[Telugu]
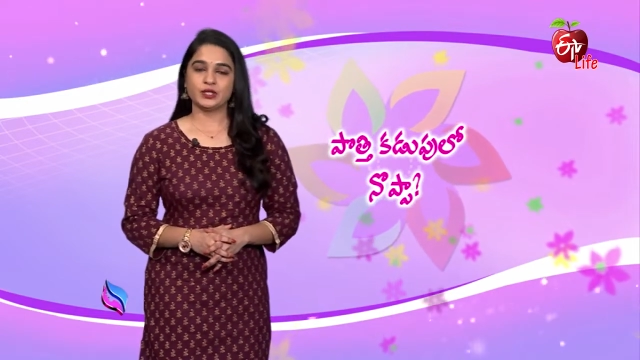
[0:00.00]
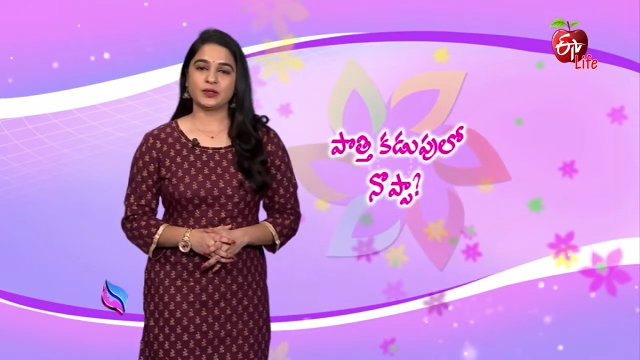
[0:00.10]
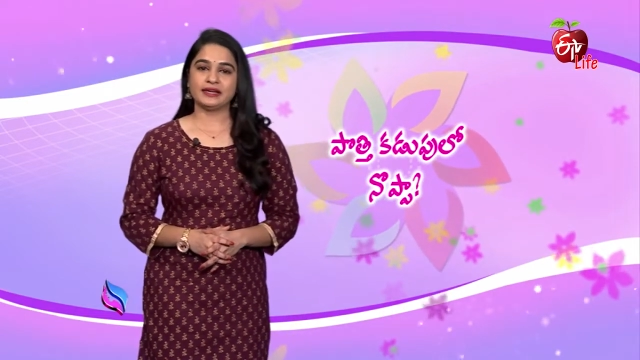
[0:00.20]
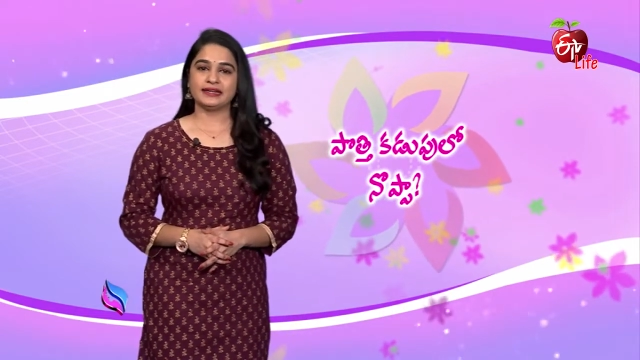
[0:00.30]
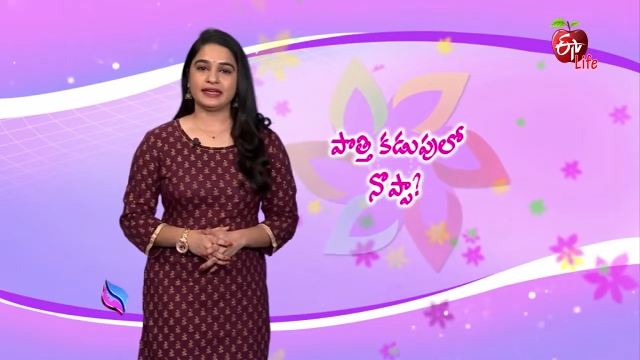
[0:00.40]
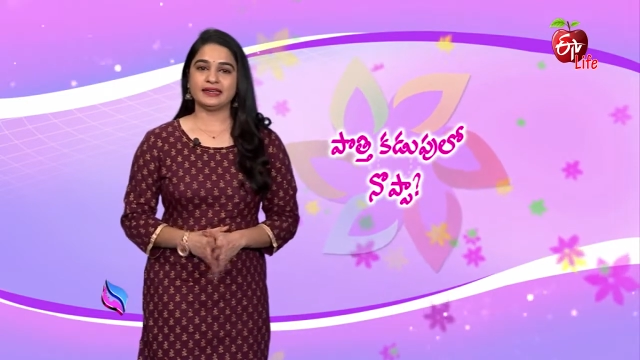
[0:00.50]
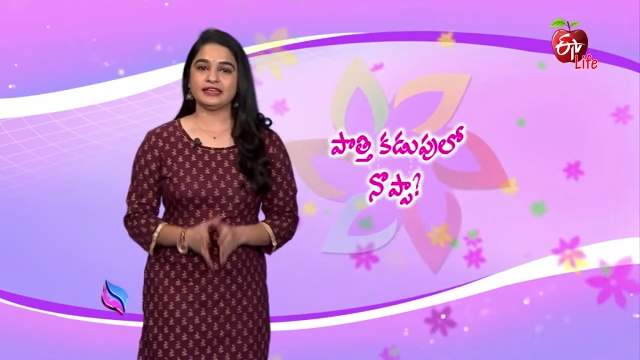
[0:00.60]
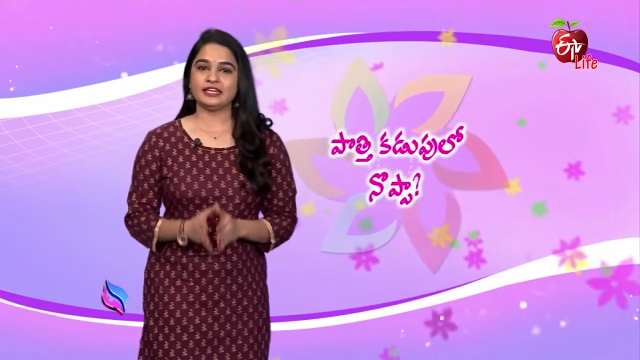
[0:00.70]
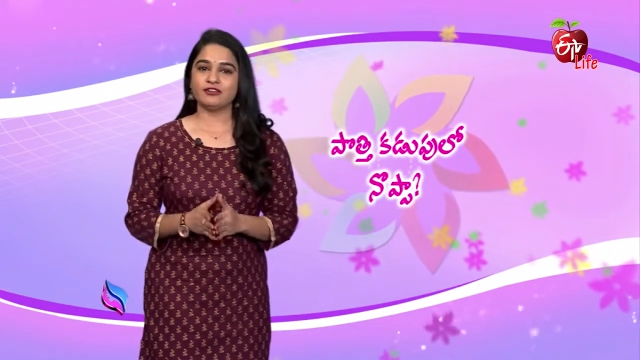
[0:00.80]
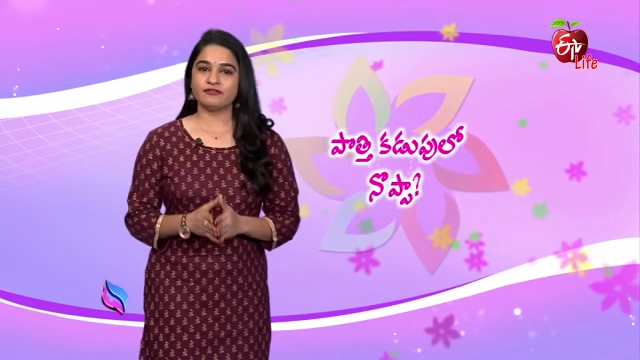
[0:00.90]
ఎందుకంటే
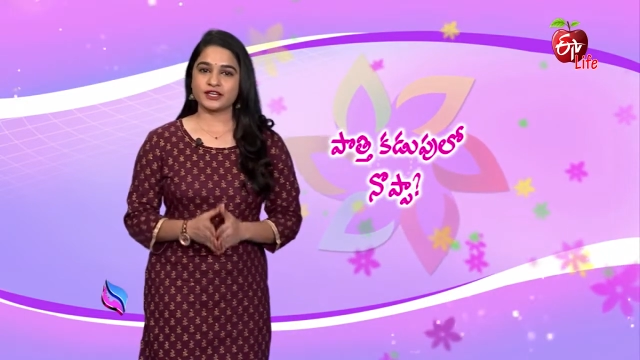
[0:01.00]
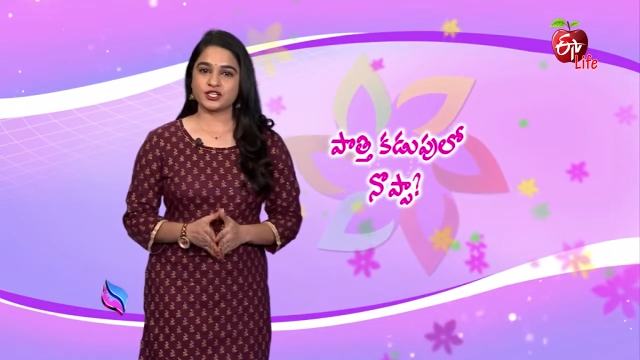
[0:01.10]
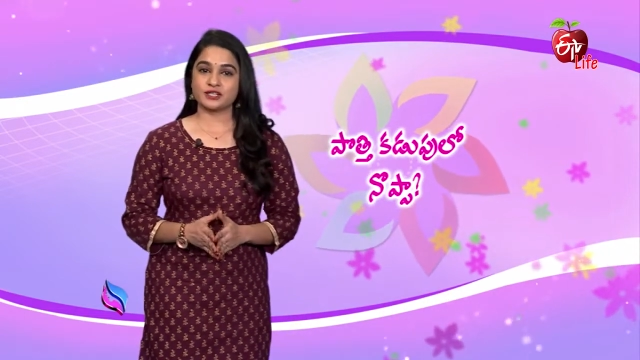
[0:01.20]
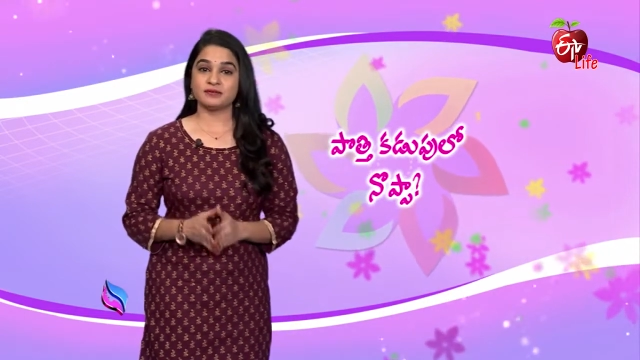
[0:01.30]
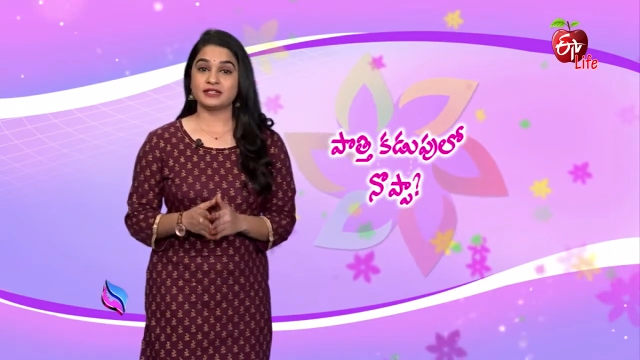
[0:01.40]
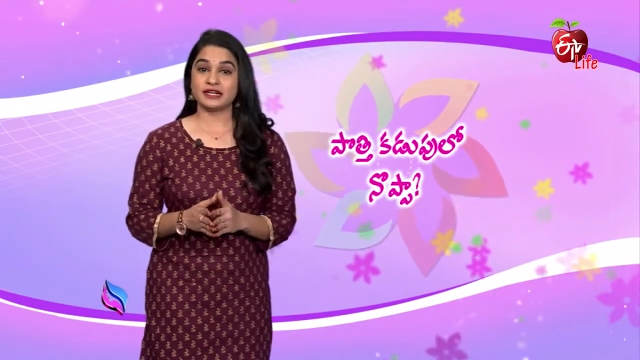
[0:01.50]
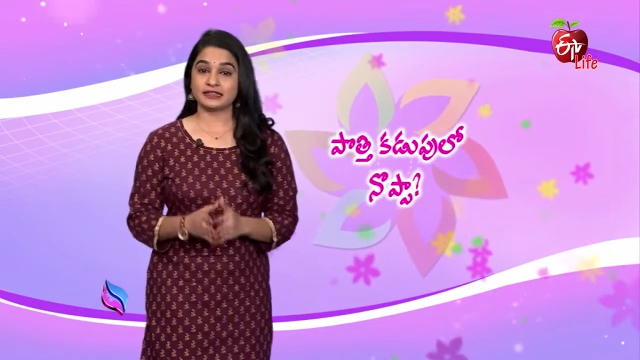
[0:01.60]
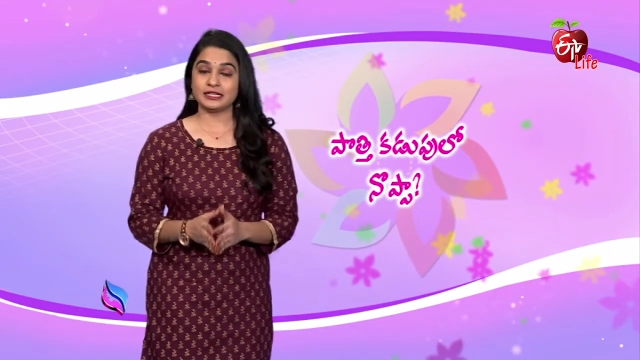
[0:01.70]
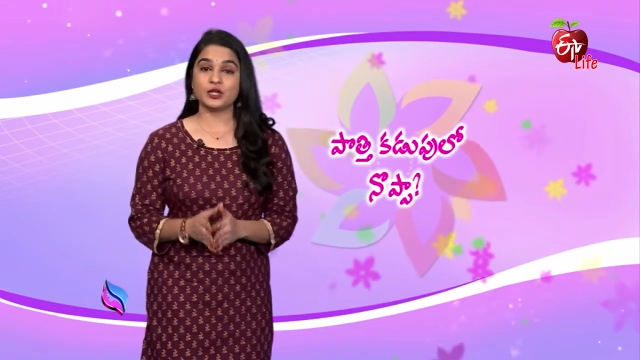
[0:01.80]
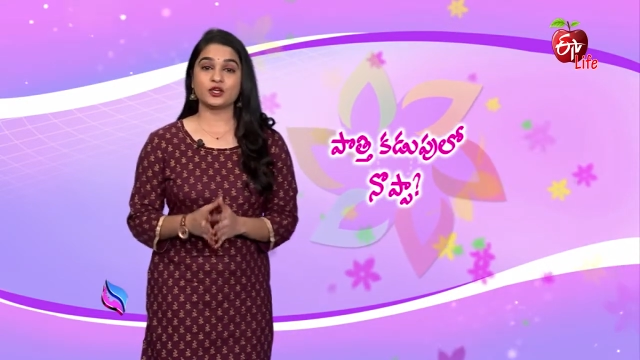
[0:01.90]
ఈ ఇన్ఫెక్షన్
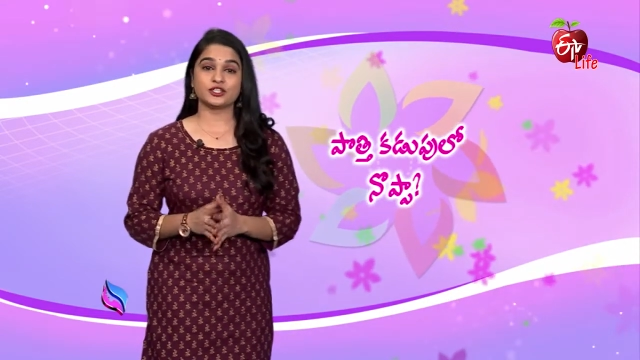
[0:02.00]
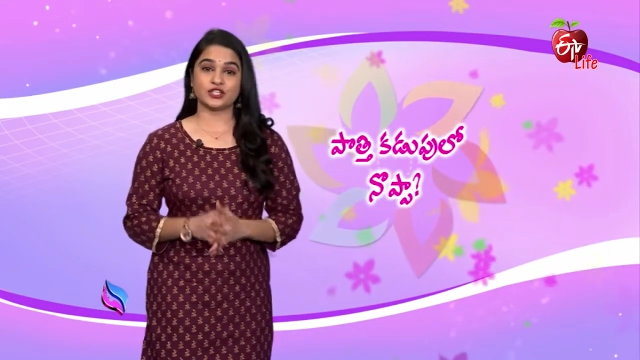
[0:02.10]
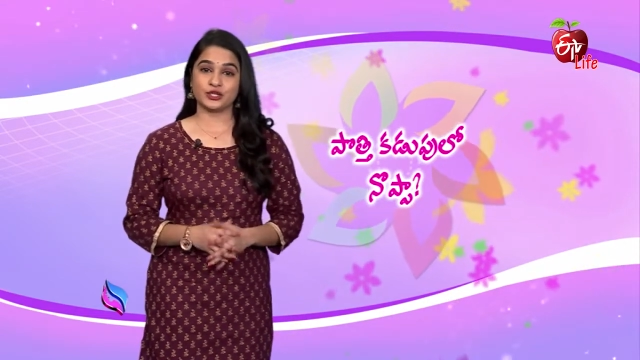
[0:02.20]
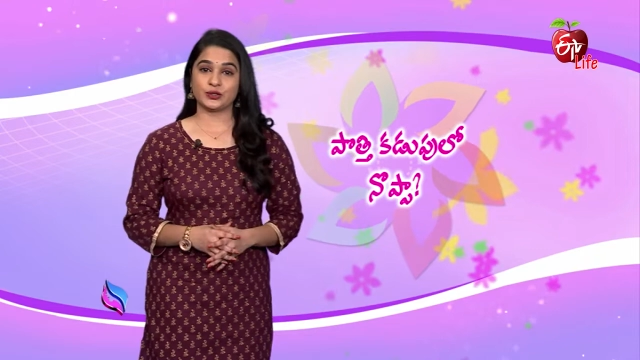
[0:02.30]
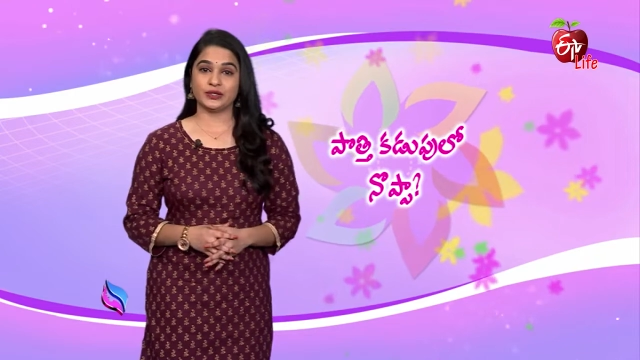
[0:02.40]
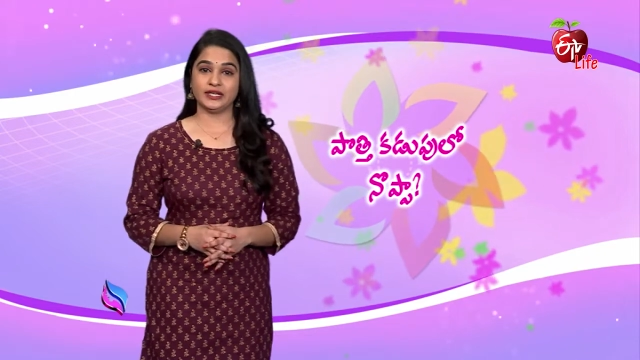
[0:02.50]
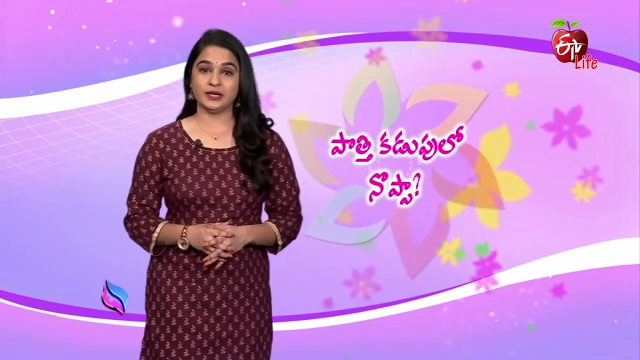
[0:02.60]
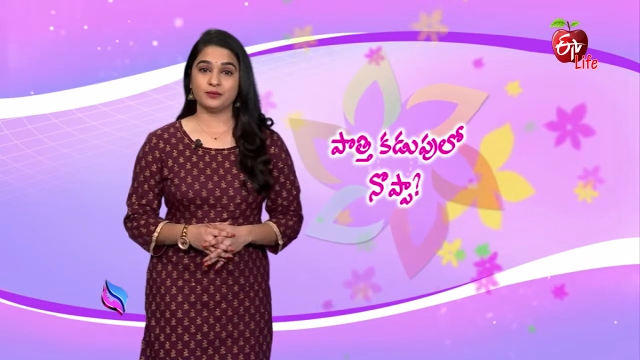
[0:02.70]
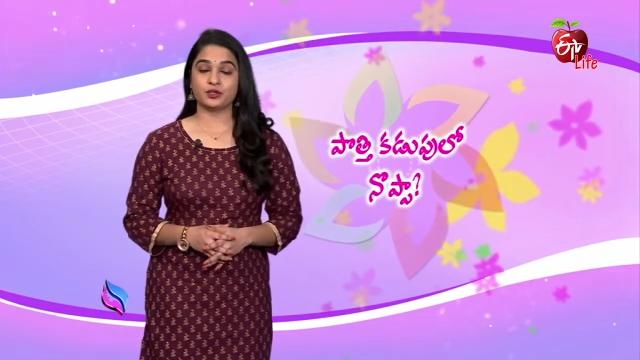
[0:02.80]
రక్తంలోకి చేరుకొని